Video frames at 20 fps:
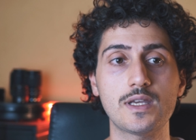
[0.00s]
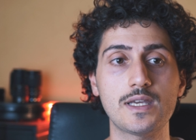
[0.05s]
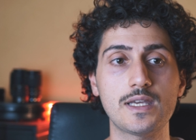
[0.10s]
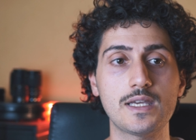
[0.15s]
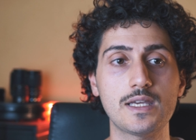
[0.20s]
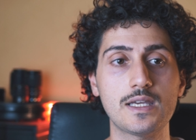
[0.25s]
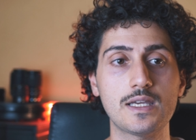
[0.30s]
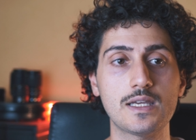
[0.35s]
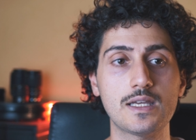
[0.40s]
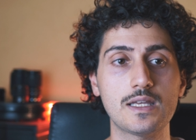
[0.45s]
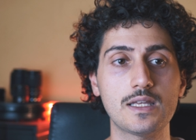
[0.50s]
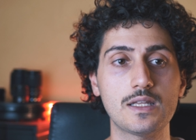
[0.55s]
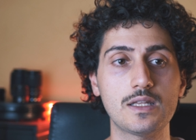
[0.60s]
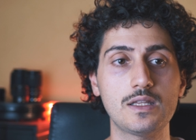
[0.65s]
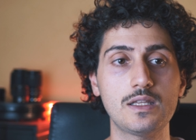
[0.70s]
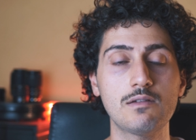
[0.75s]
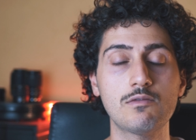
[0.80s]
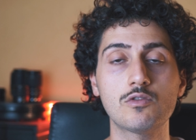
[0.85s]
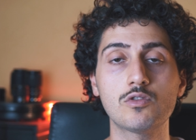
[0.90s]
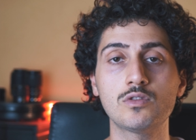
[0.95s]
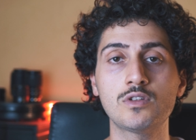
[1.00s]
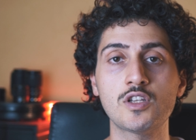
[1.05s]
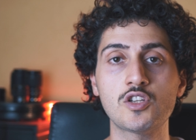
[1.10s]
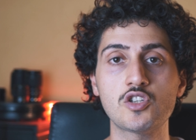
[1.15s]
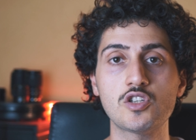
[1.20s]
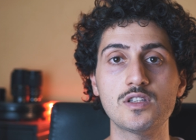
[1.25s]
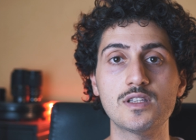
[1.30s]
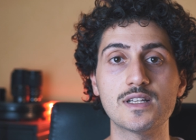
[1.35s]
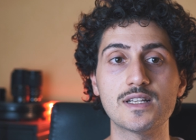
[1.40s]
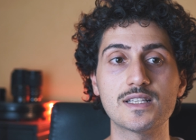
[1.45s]
e devono
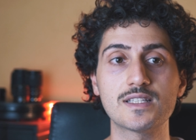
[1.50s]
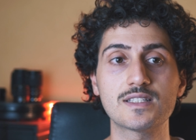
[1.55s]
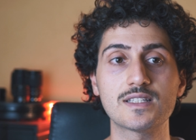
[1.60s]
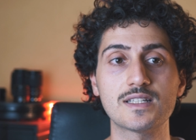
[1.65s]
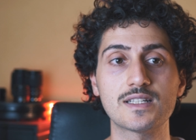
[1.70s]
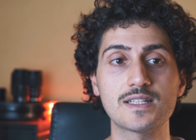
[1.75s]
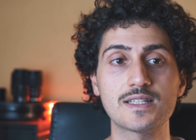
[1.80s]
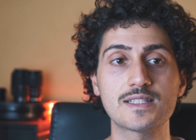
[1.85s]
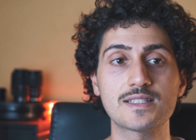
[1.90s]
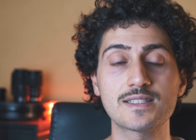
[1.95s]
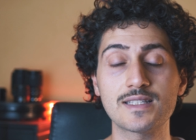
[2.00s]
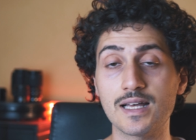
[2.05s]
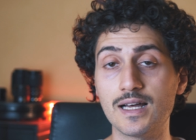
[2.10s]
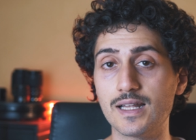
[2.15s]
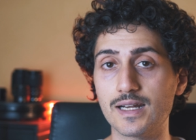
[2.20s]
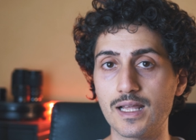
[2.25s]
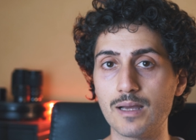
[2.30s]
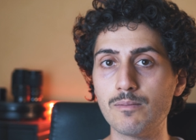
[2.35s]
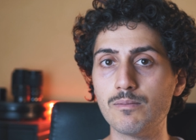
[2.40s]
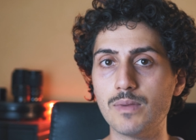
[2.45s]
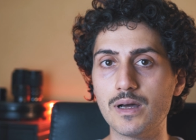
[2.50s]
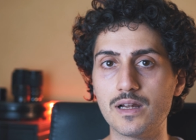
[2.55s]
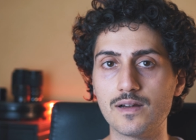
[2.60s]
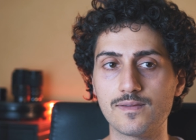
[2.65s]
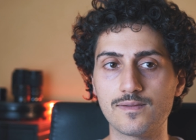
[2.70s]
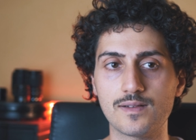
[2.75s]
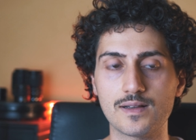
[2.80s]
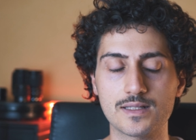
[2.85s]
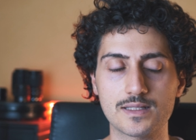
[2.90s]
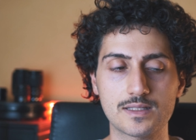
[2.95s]
decidere se restare a
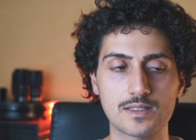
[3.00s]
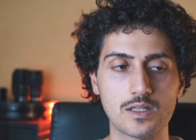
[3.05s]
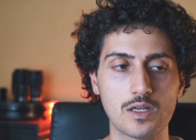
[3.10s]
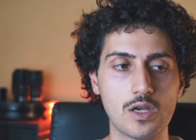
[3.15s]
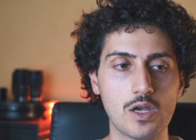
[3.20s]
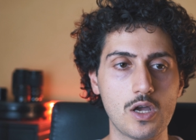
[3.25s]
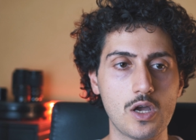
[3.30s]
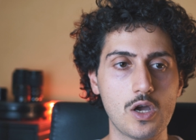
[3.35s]
Belfast